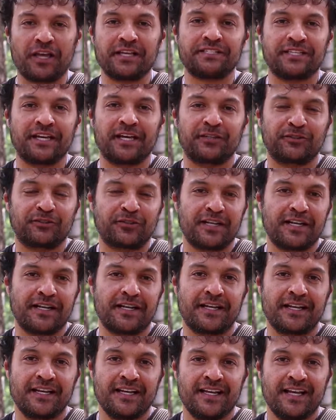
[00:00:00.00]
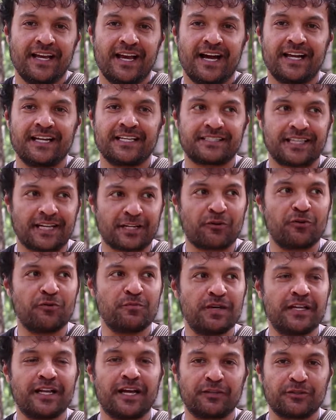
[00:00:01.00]
que siento al estar
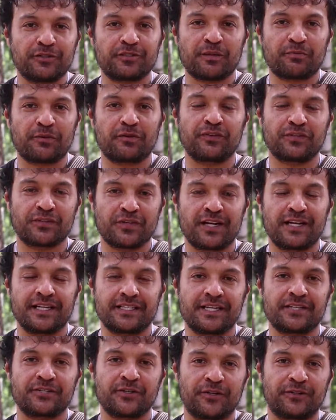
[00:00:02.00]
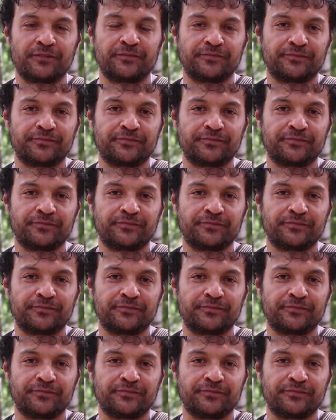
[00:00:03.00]
culminando esta profesionalización.